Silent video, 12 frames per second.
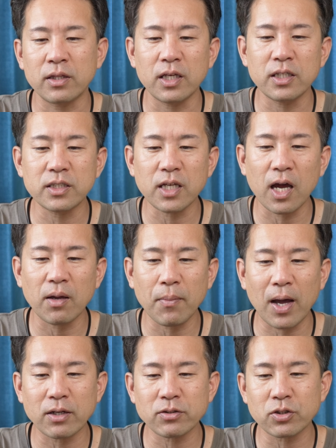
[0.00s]
DJI
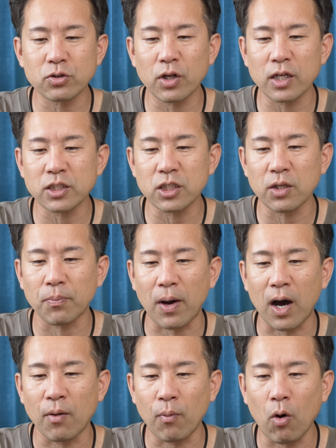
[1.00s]
Mark II
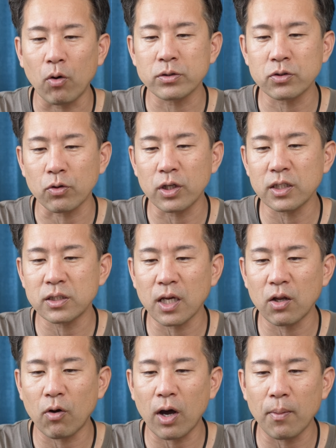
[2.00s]
レシーバーをソニー
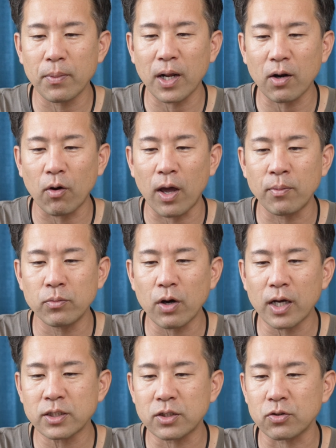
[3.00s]
製のカメラの
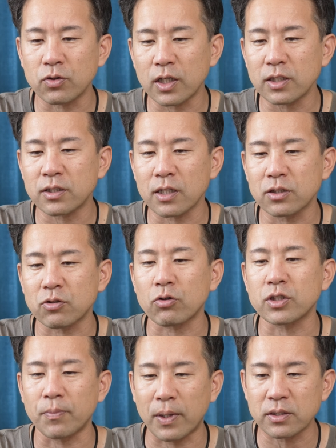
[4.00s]
MI 集に接
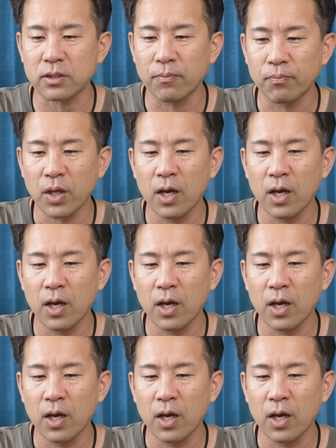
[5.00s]
続します。